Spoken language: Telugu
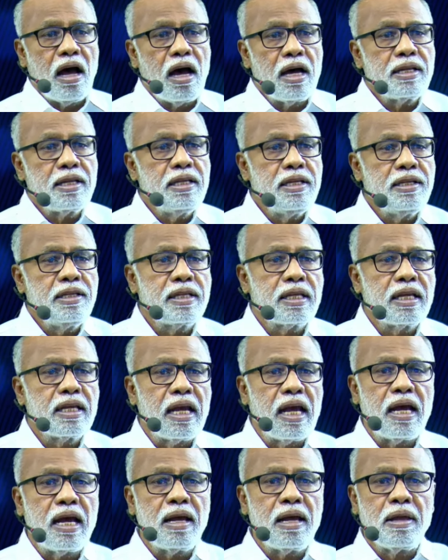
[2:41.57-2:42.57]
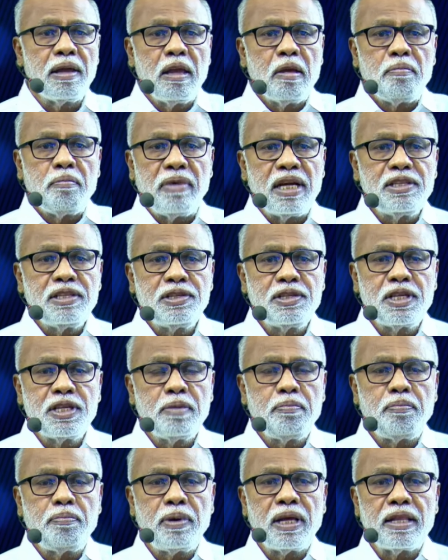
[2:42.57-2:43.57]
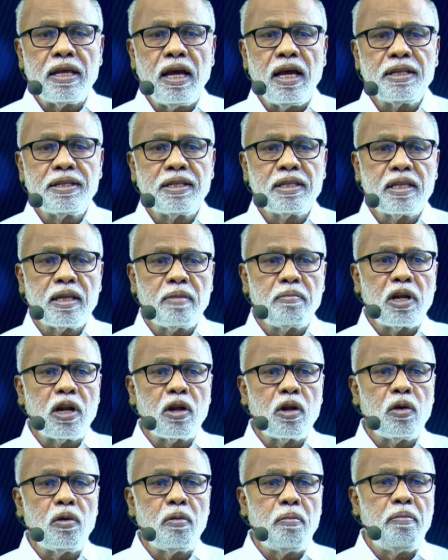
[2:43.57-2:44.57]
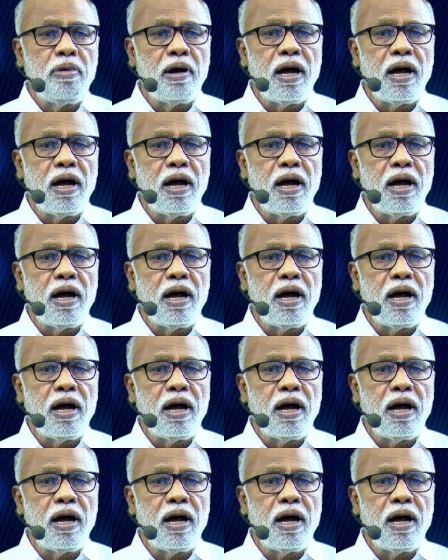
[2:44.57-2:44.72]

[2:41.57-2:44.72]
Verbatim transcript: ఆ రీతిగా మంచి పదార్థములలో